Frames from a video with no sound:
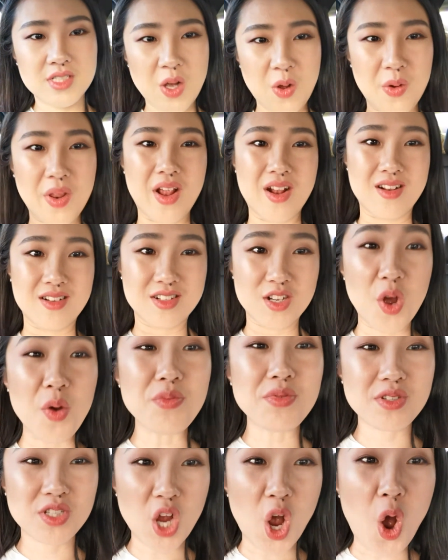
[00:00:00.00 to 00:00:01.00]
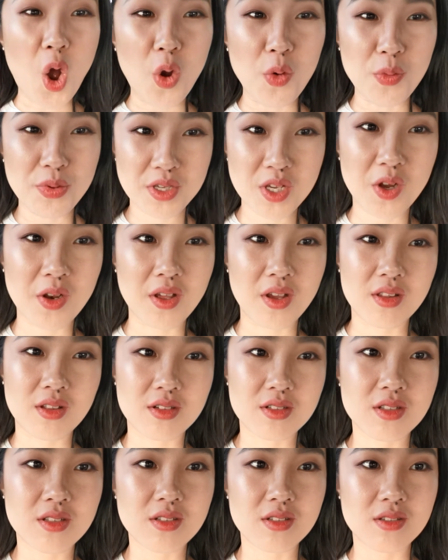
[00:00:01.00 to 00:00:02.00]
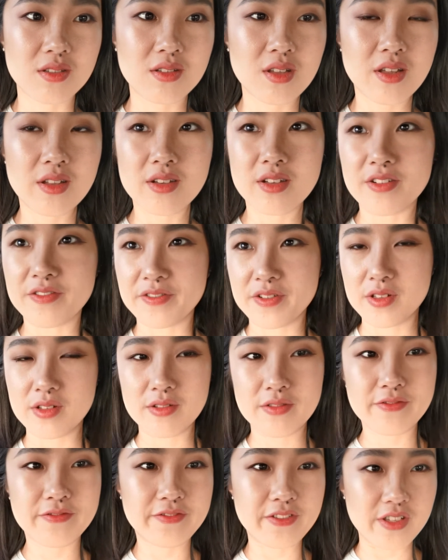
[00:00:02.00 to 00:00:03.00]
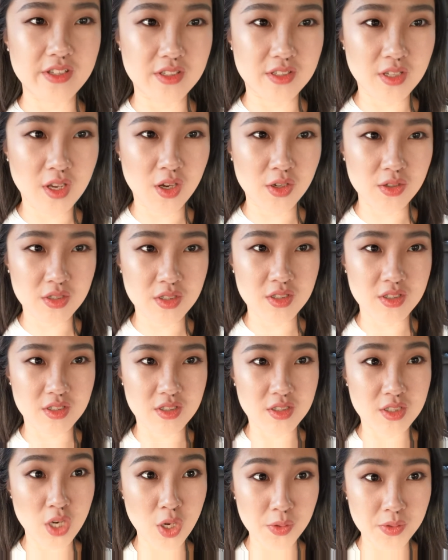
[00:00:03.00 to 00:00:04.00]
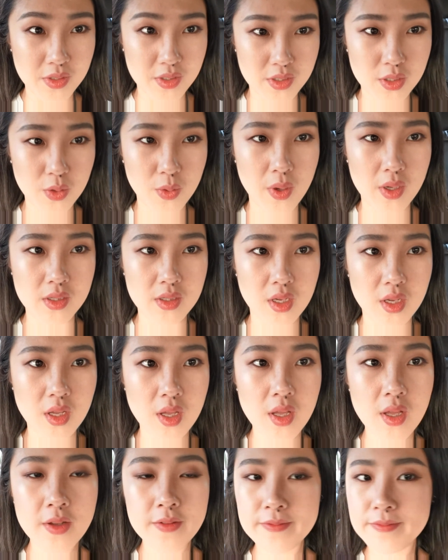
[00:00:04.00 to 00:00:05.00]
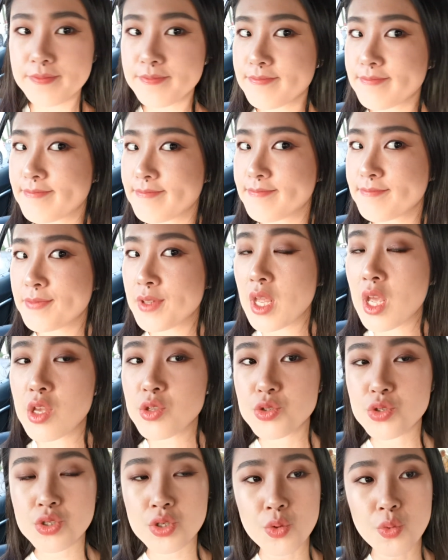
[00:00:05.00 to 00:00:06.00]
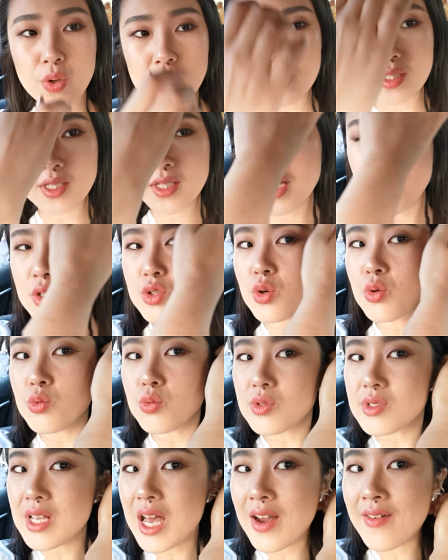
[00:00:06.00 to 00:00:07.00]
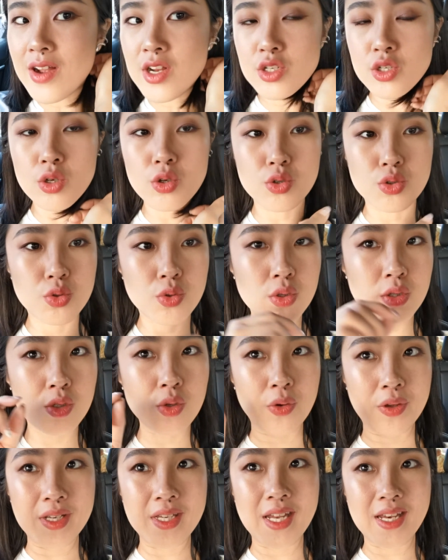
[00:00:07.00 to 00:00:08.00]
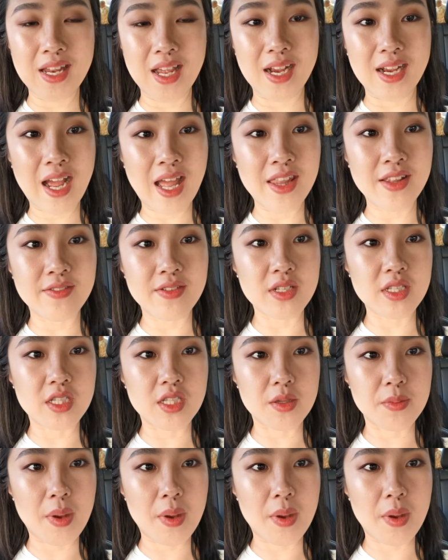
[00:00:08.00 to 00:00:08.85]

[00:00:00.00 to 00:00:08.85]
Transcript: 在我脸上照超漂亮的，真的，它的这个粉粉效真的是超级喜欢的。就是我今天中午擦完之后，说有一点点干的问